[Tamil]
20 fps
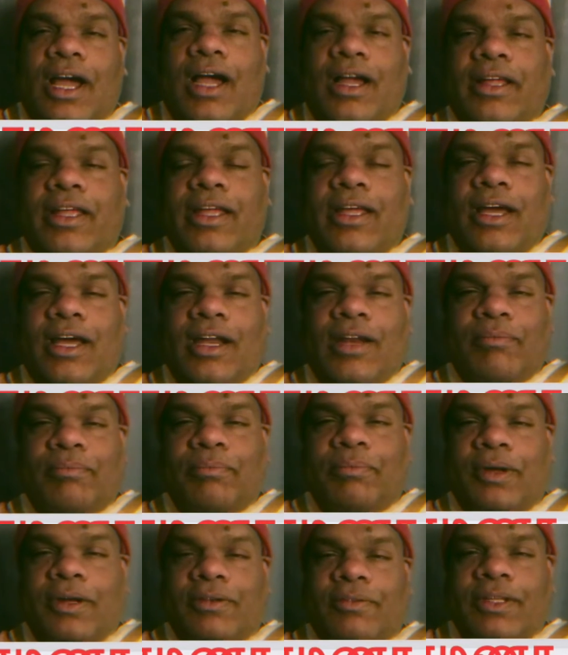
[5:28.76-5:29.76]
அங்கீகாரம்
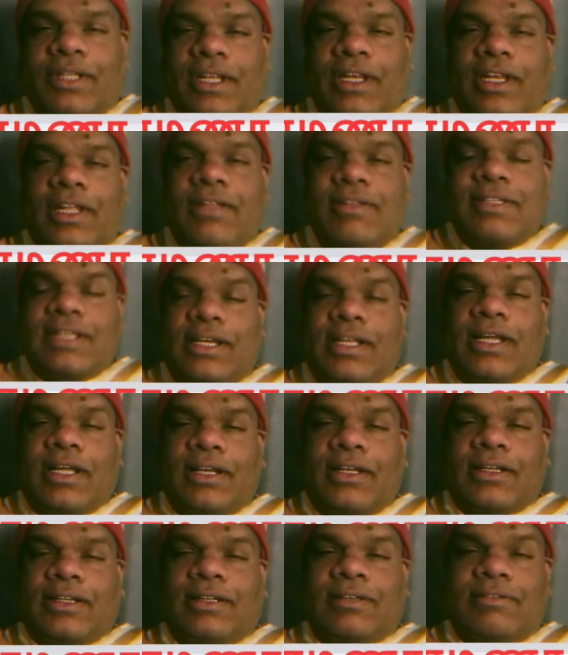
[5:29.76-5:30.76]
பெறுவதிலே
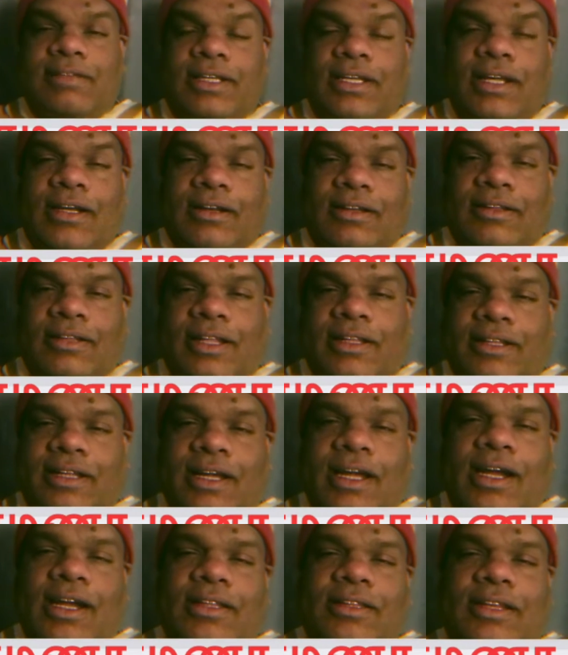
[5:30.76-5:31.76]
சிக்கல் சிக்கல் இருந்தது அந்த
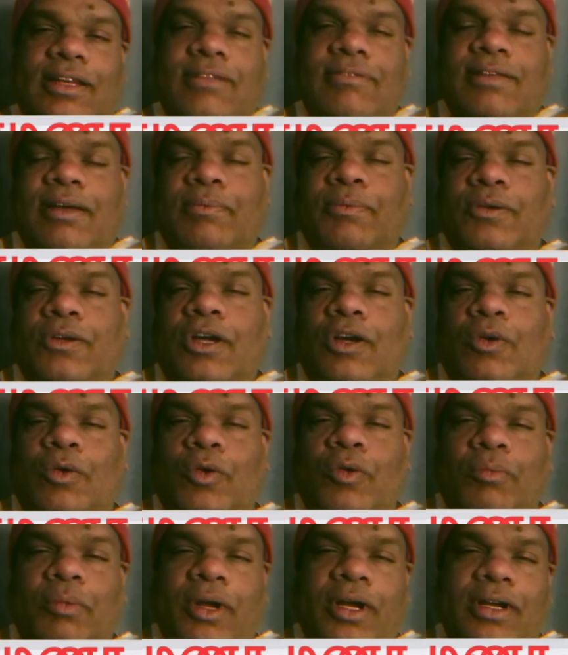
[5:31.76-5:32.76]
காலத்திலே சமூக
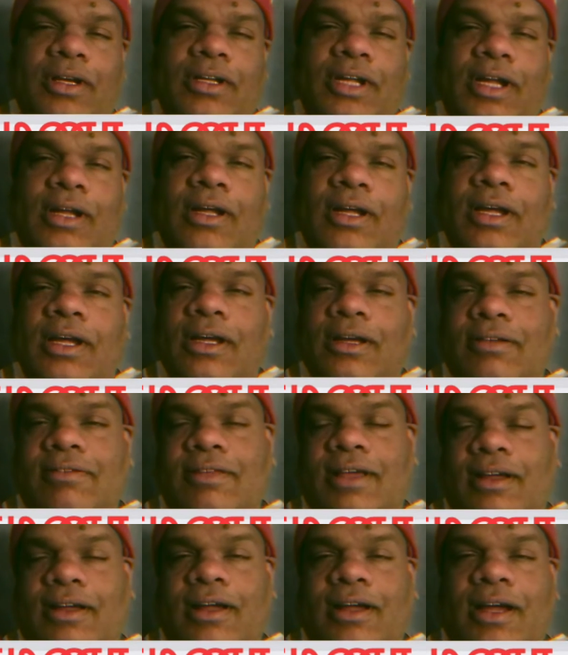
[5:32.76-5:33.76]
கோட்பாட்டுகள்
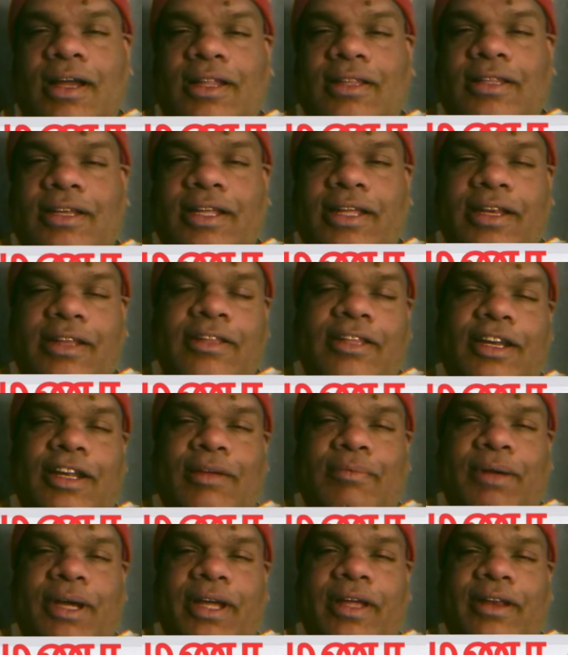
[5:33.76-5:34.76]
சங்க காலத்திலே
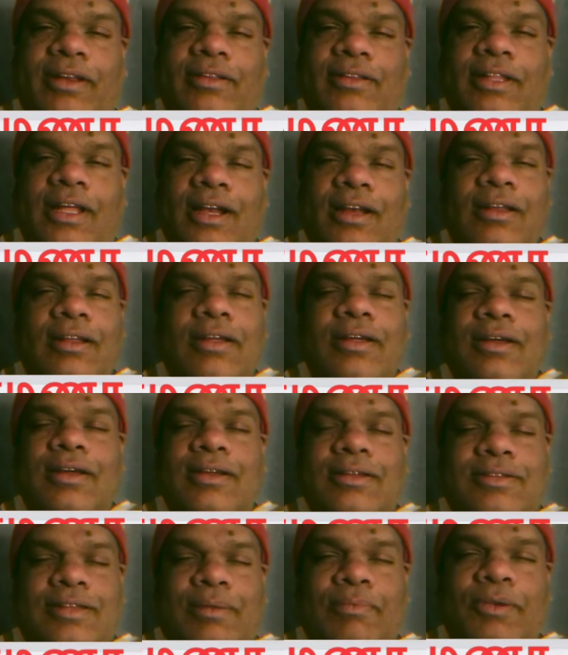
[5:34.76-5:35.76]
இருந்திருக்குமாக இருந்தால்
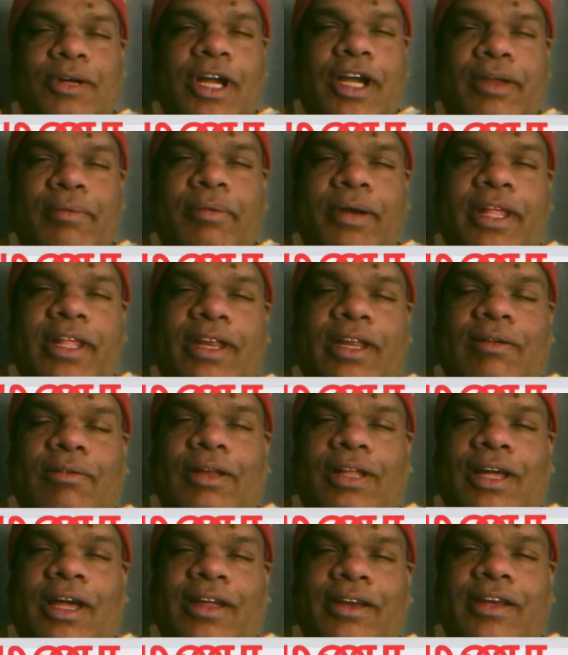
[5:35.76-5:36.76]
சமூக அடிப்படை
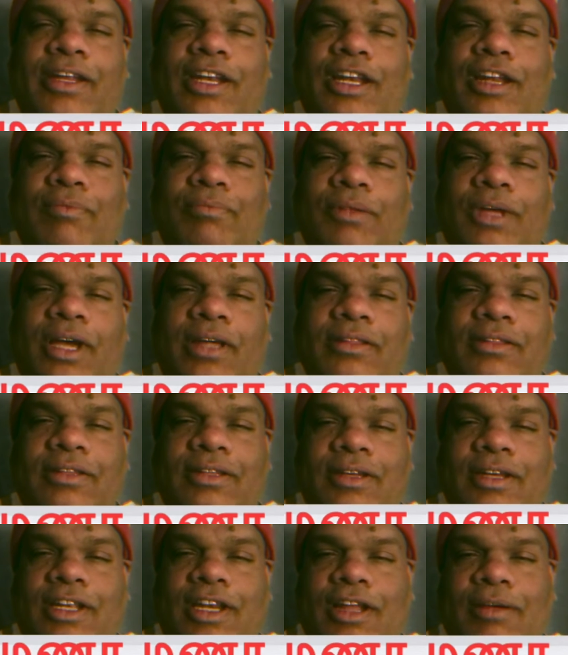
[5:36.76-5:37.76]
இருக்கவில்லை ஐநிலம்
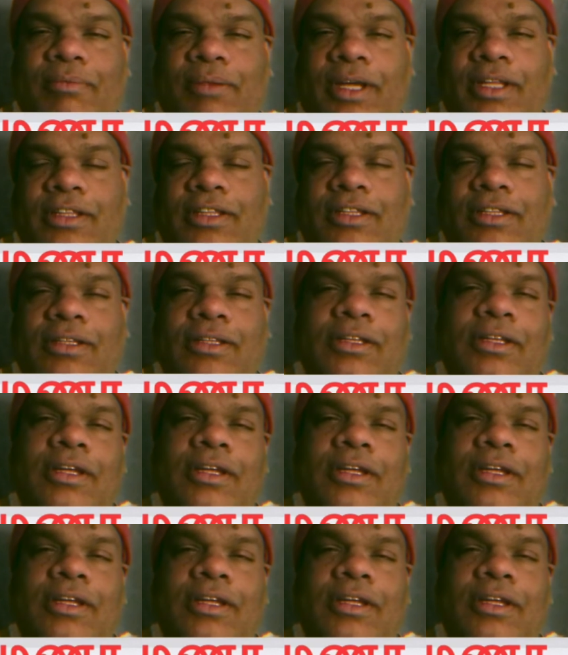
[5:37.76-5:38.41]
ஐந்து நிலம் ஐந்து